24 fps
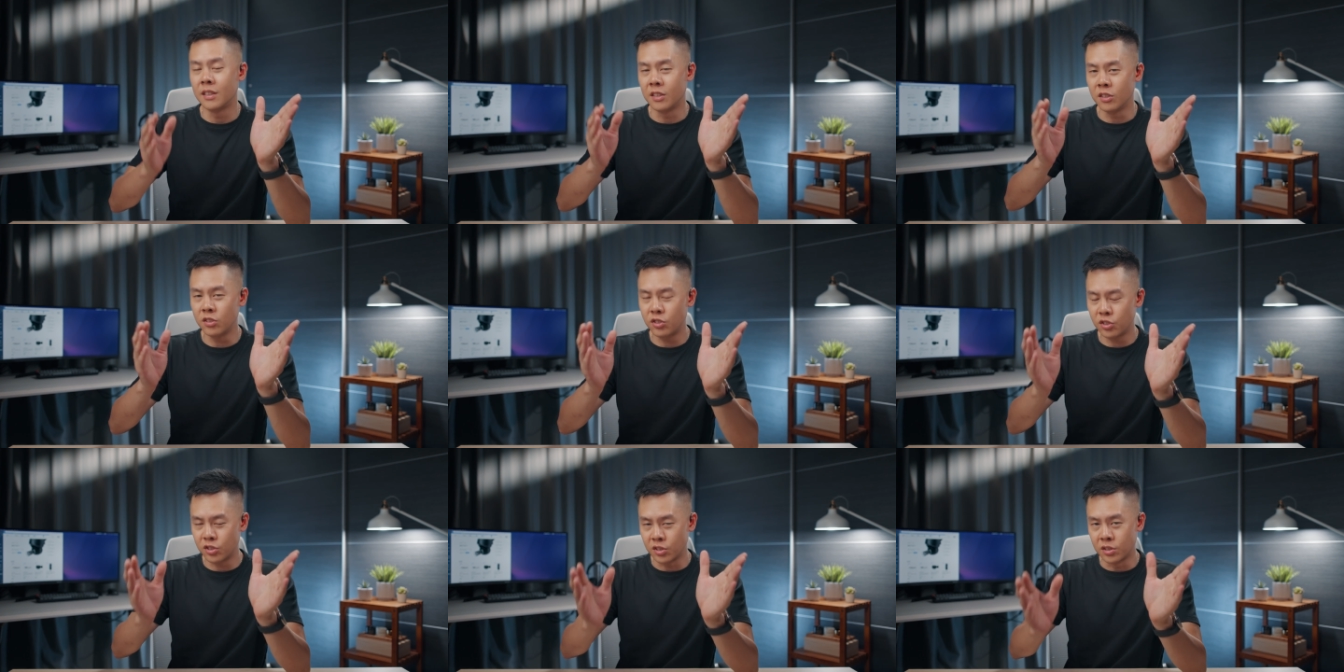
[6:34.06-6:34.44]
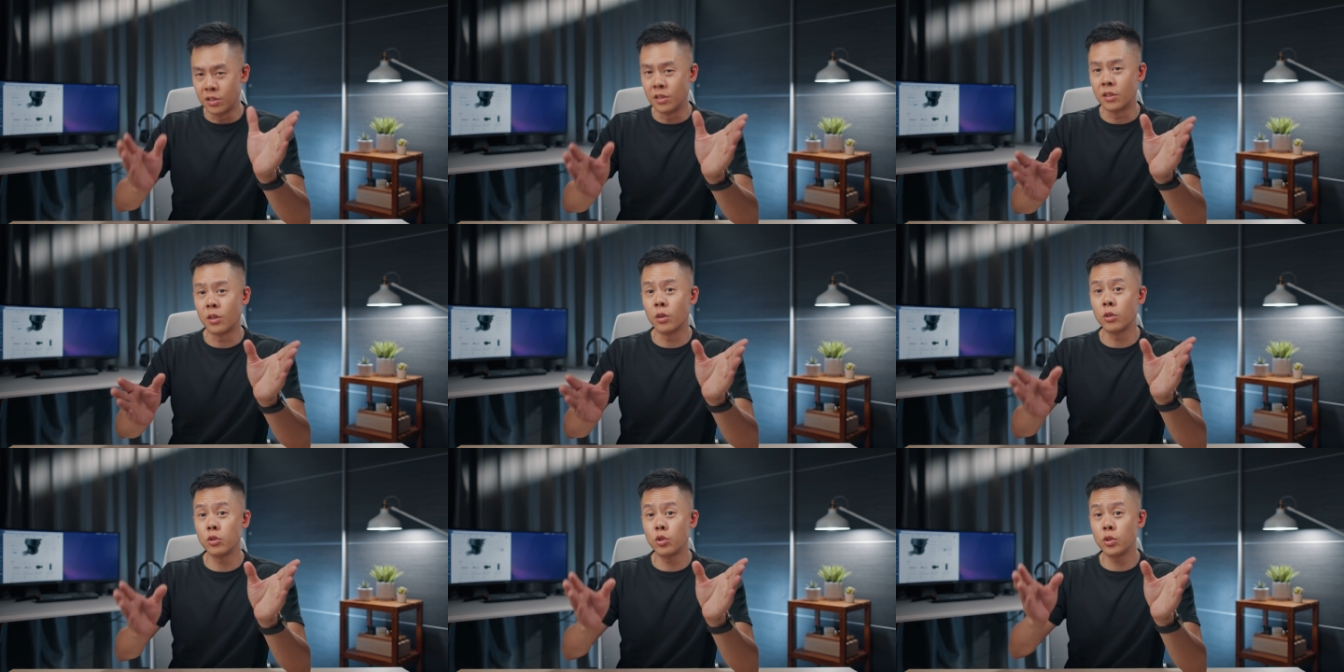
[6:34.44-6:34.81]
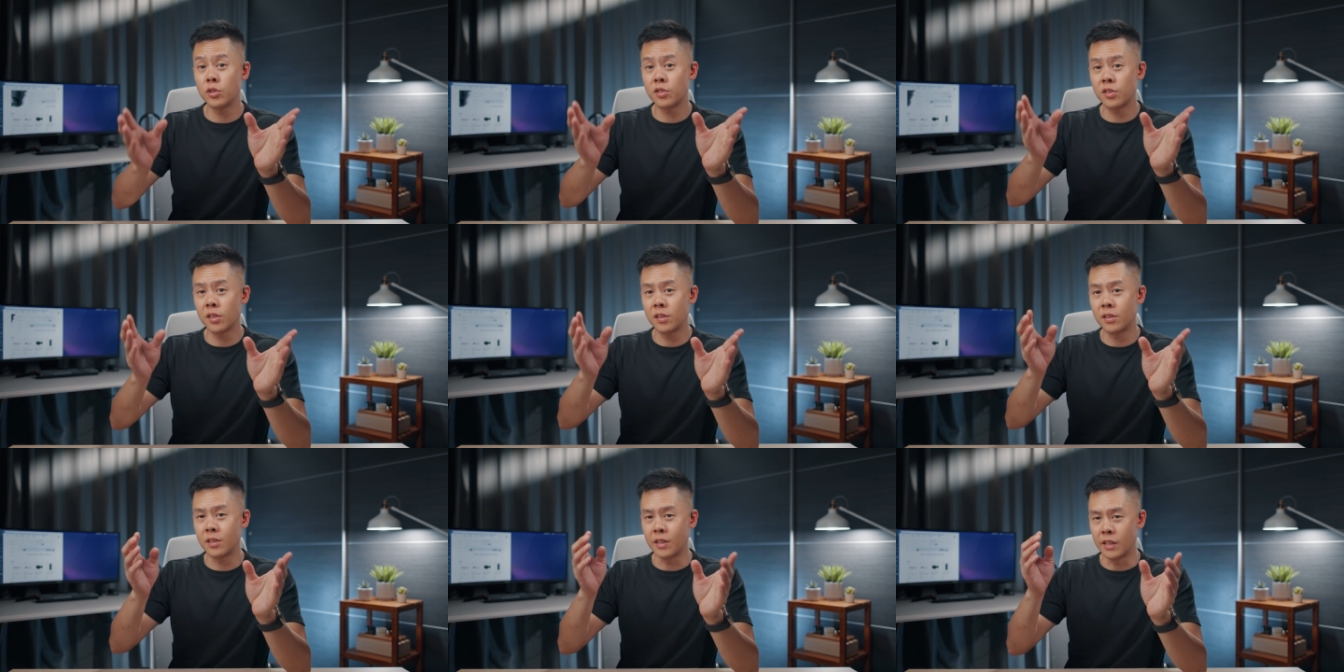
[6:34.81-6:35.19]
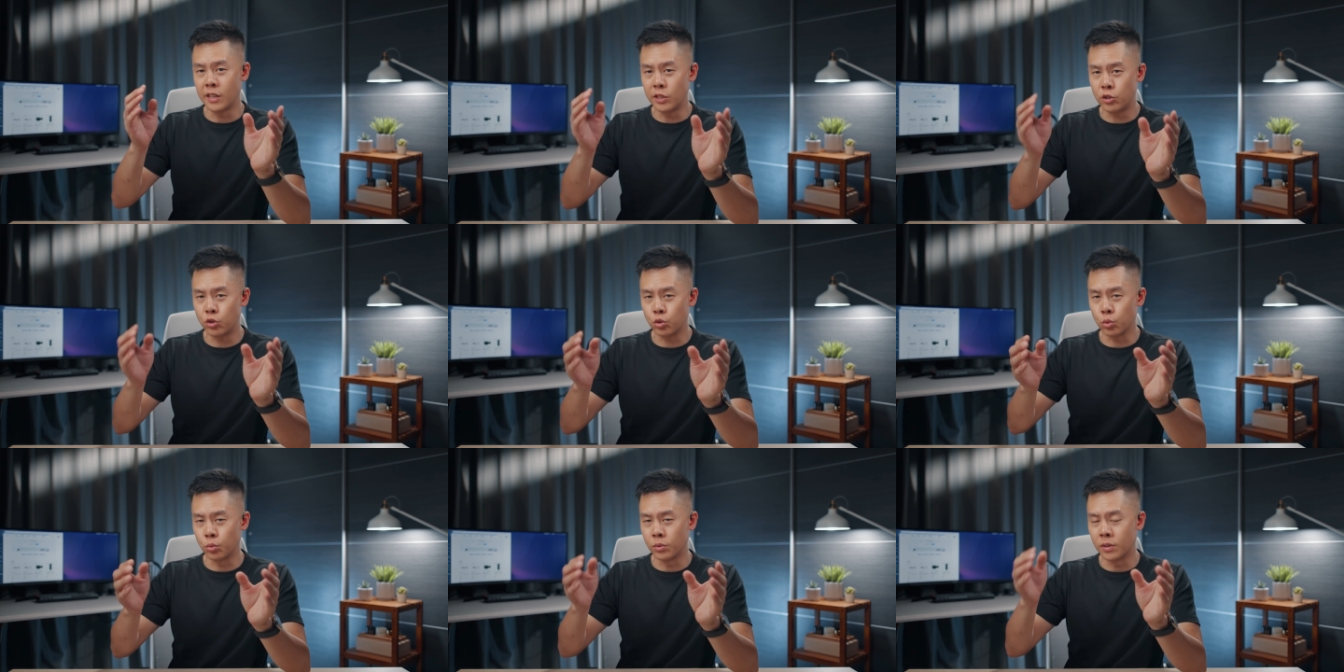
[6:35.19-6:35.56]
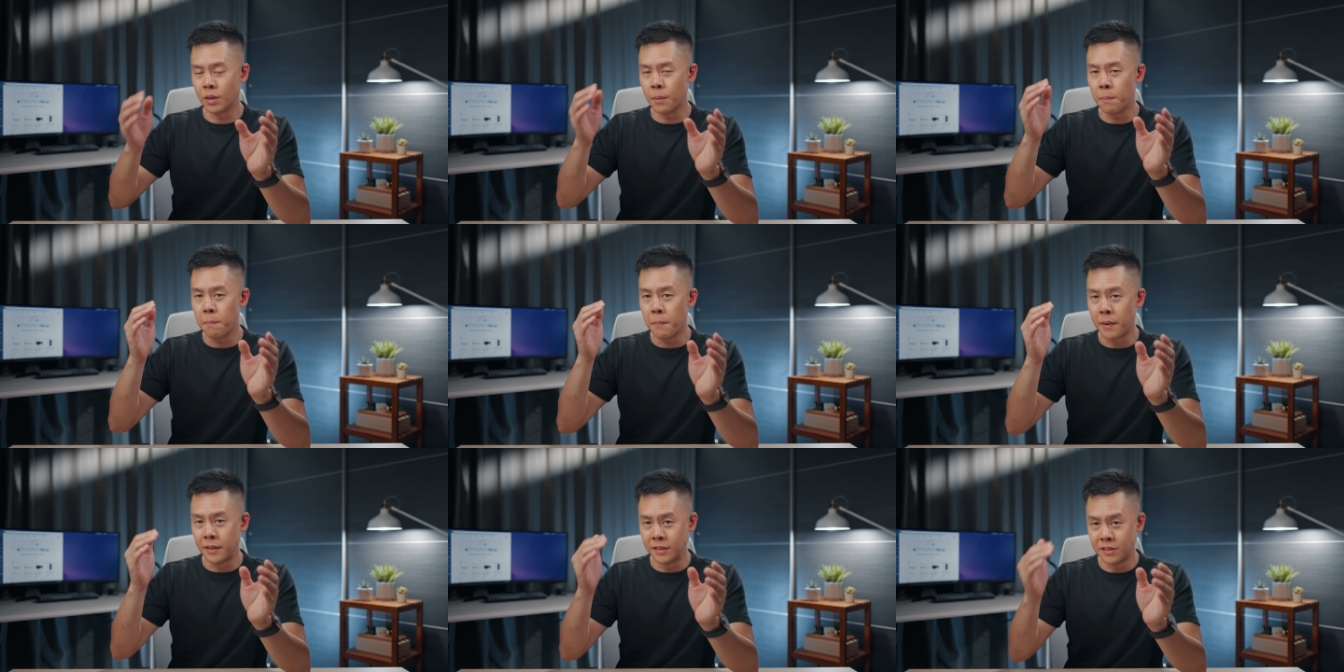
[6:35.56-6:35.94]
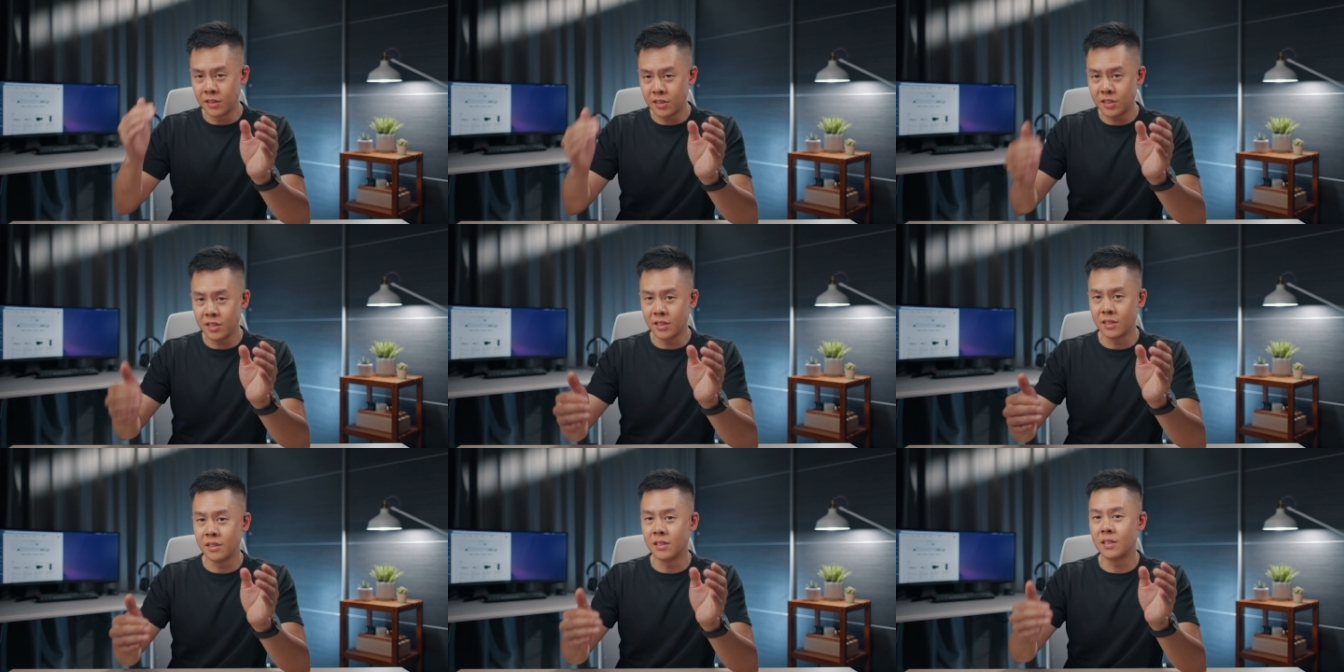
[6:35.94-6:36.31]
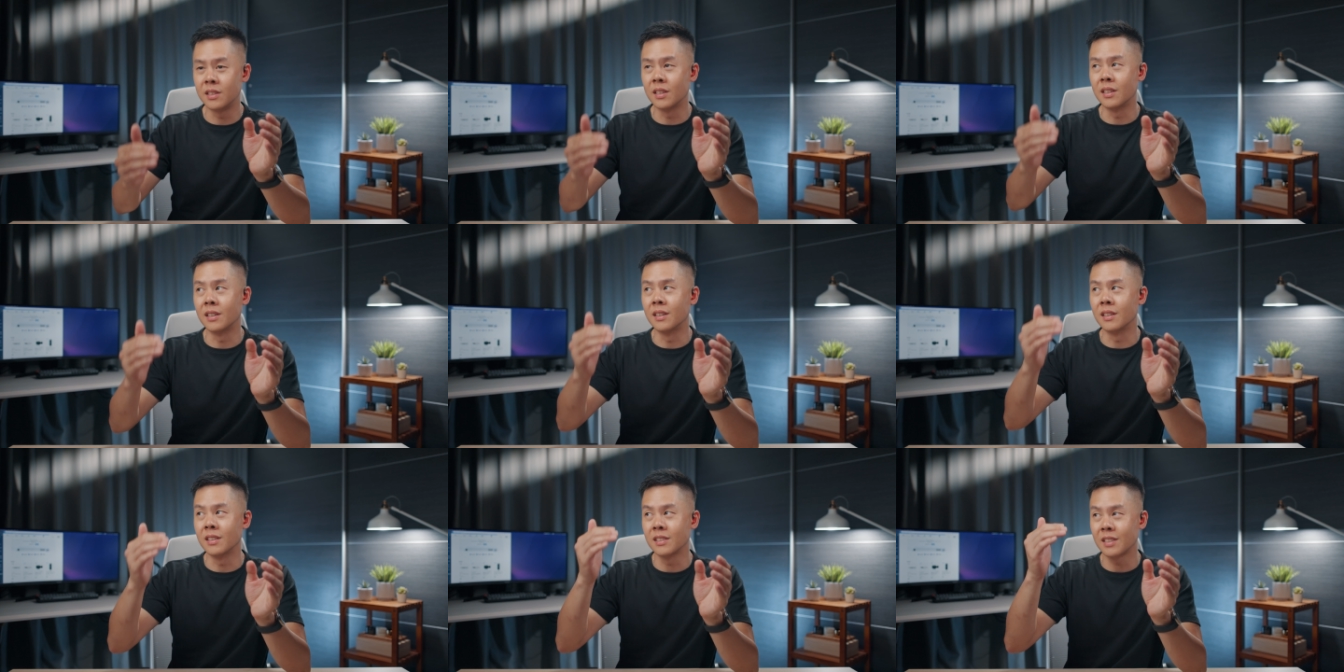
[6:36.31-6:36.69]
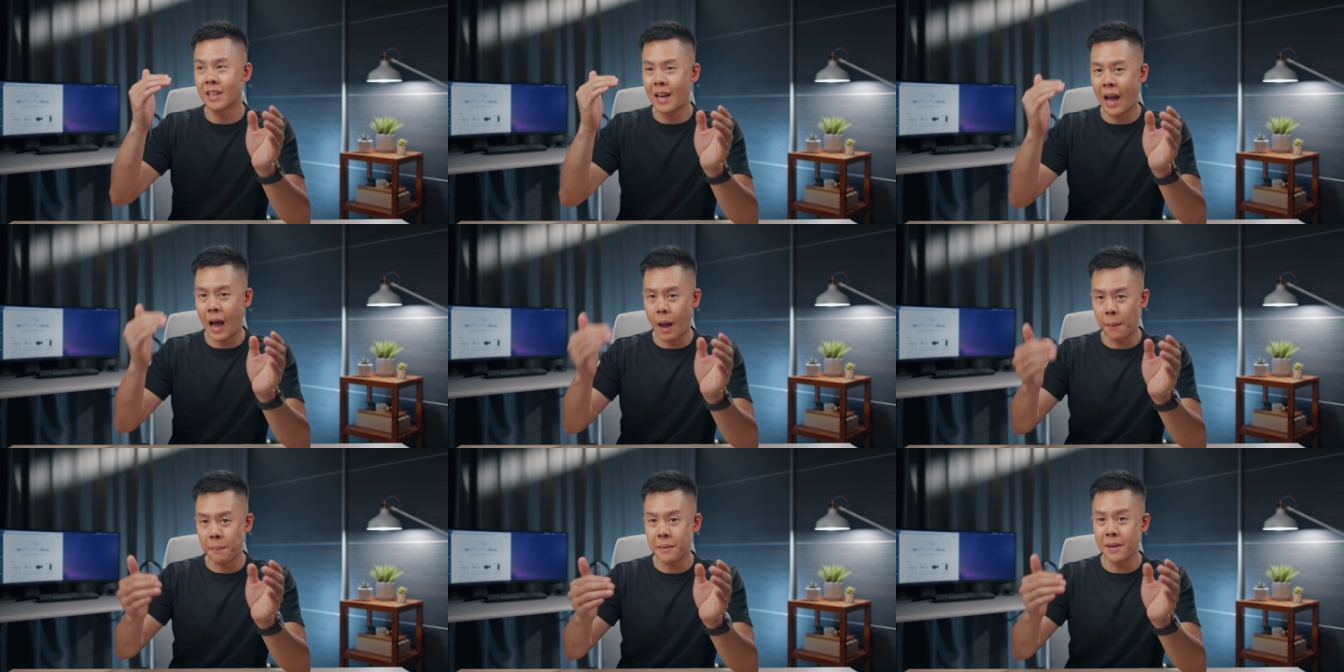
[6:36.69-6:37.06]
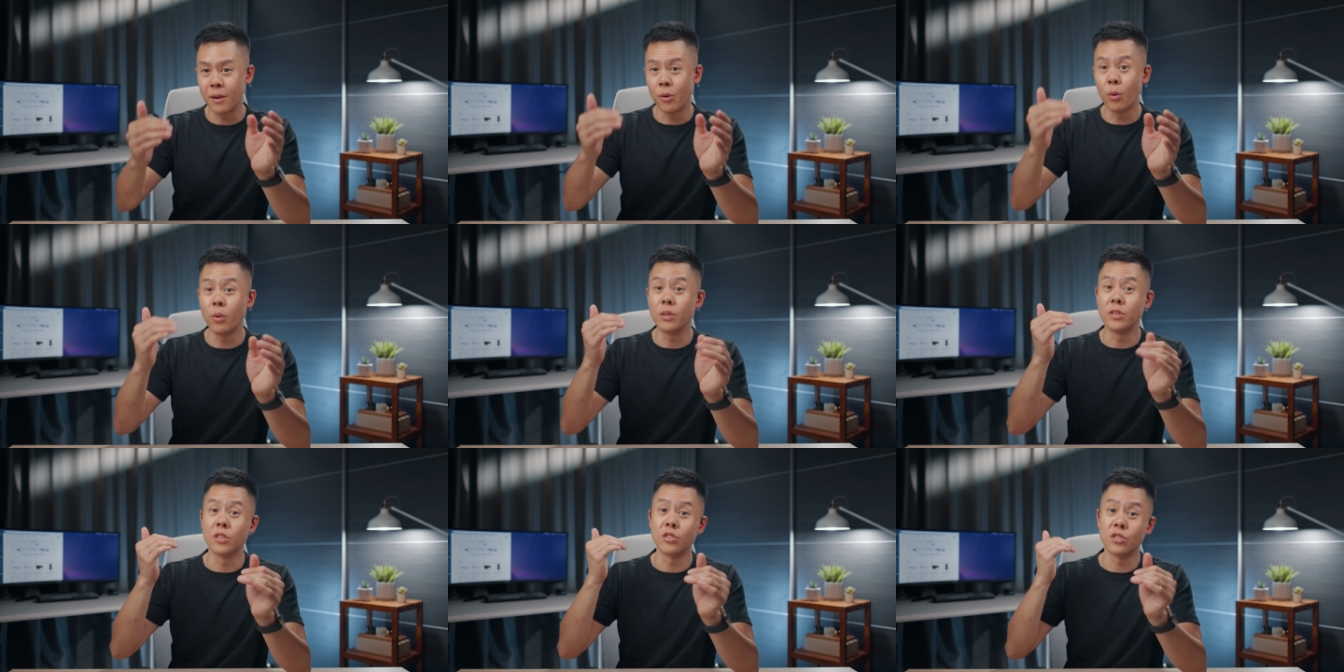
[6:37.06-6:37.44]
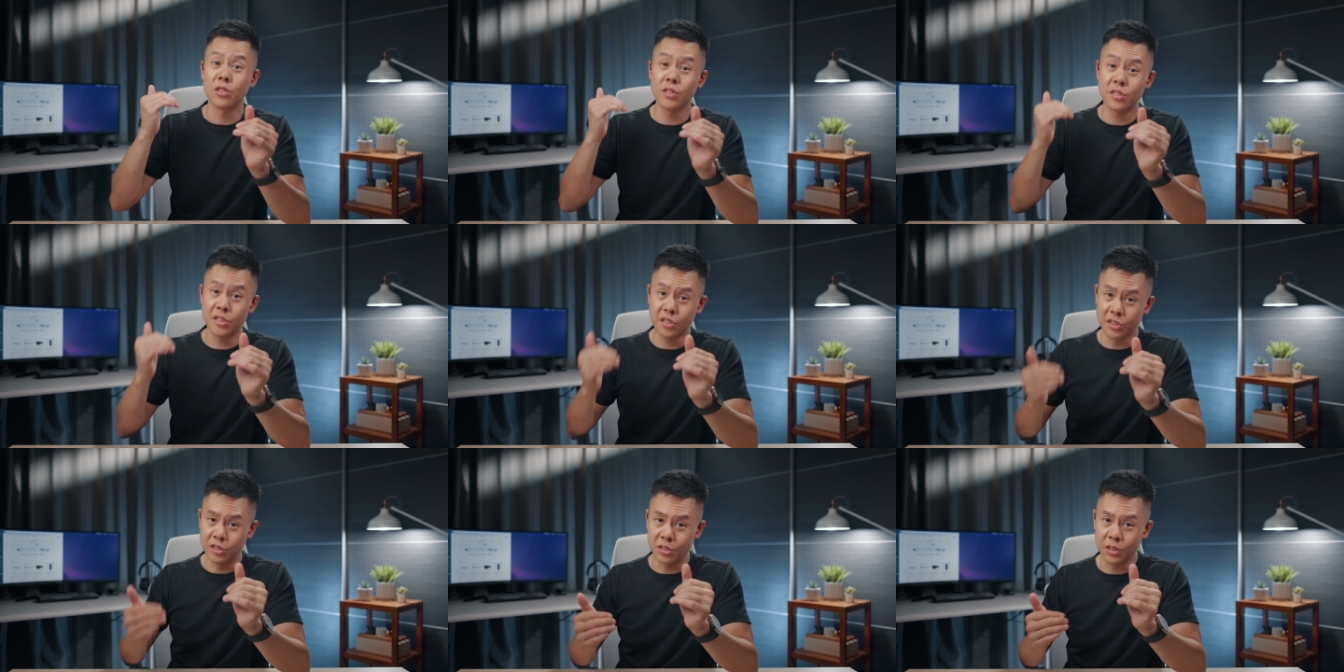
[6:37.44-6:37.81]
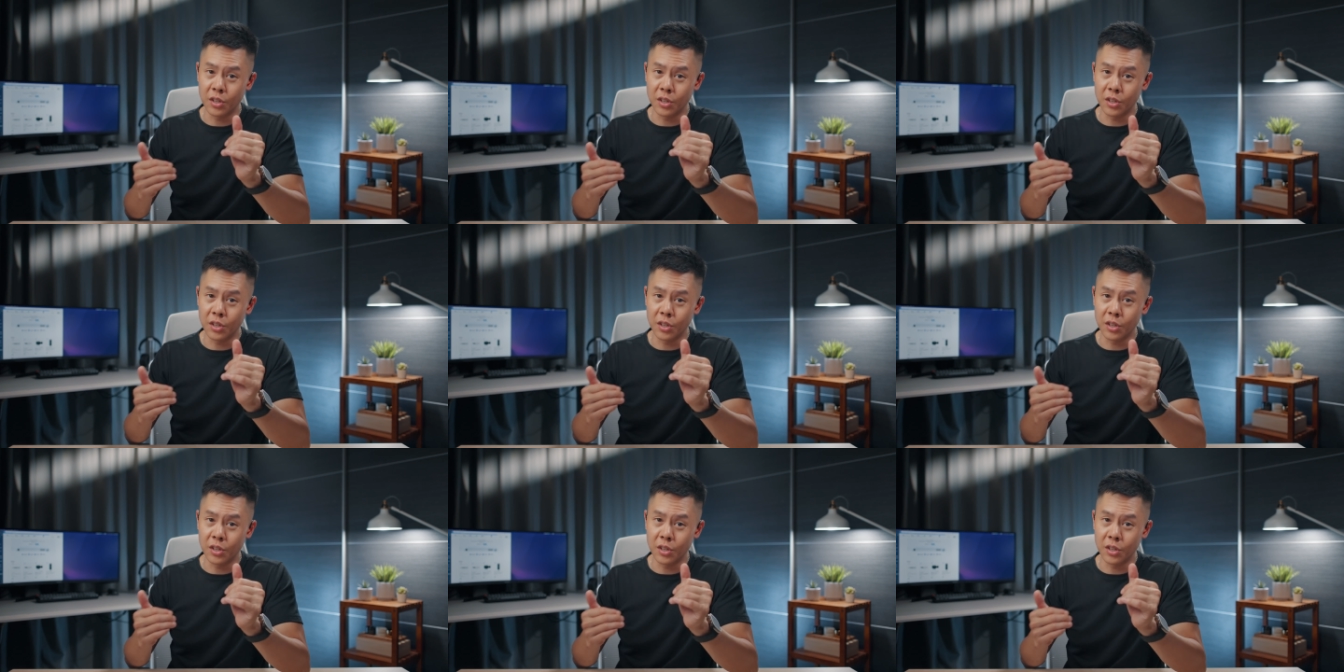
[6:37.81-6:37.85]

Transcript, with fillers: 你只能够去设定一组的门禁的卡片或者是。